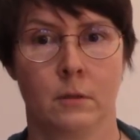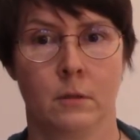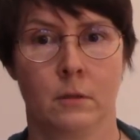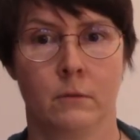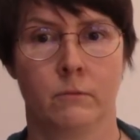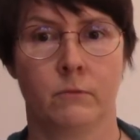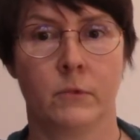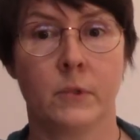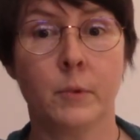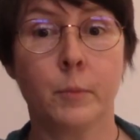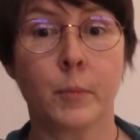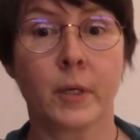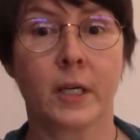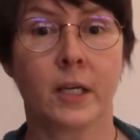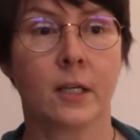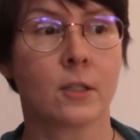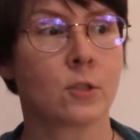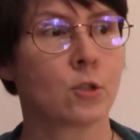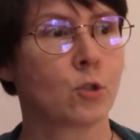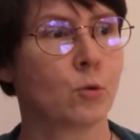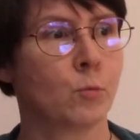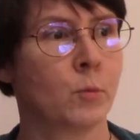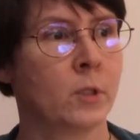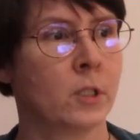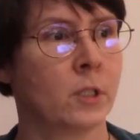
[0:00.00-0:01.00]
Wie
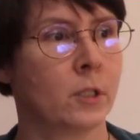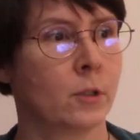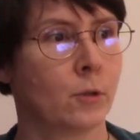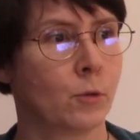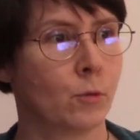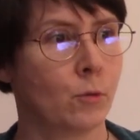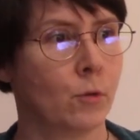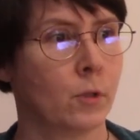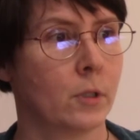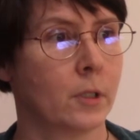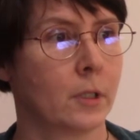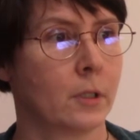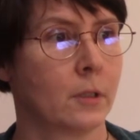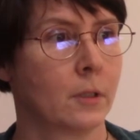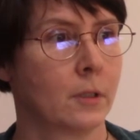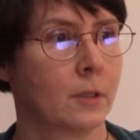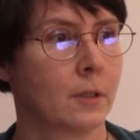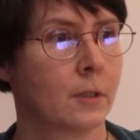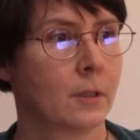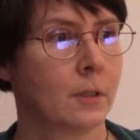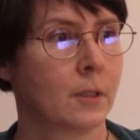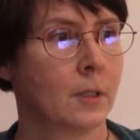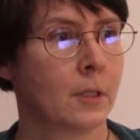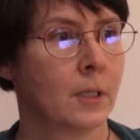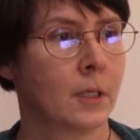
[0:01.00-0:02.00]
bringst du mich hier durch?
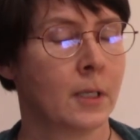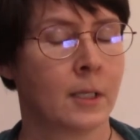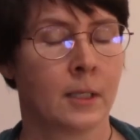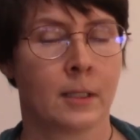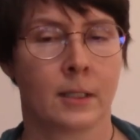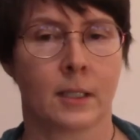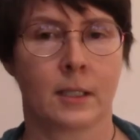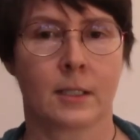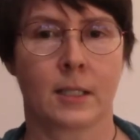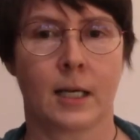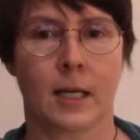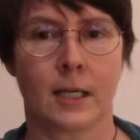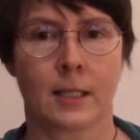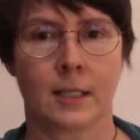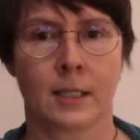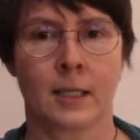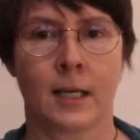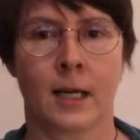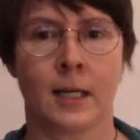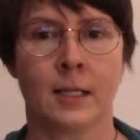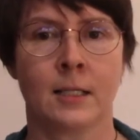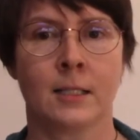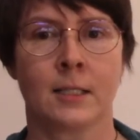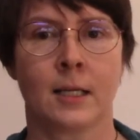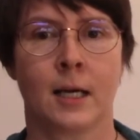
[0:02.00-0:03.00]
Das hat einen
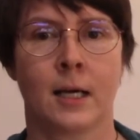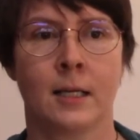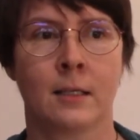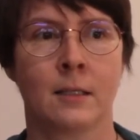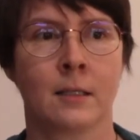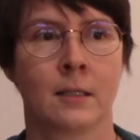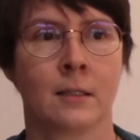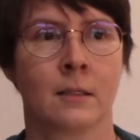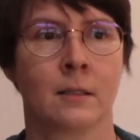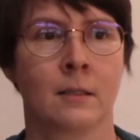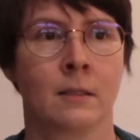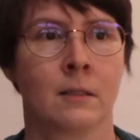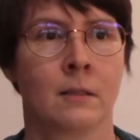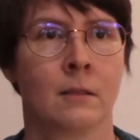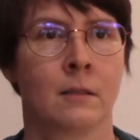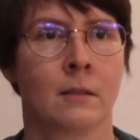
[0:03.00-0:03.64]
ganz anderen